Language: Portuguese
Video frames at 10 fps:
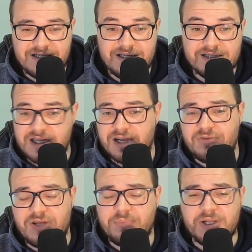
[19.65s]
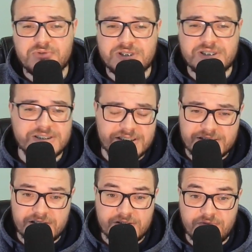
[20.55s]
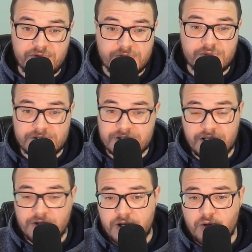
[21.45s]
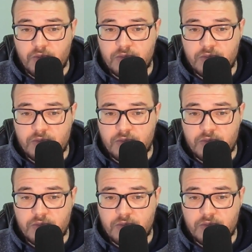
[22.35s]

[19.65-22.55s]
Será que vale a pena utilizar esses investimentos CDI ou não?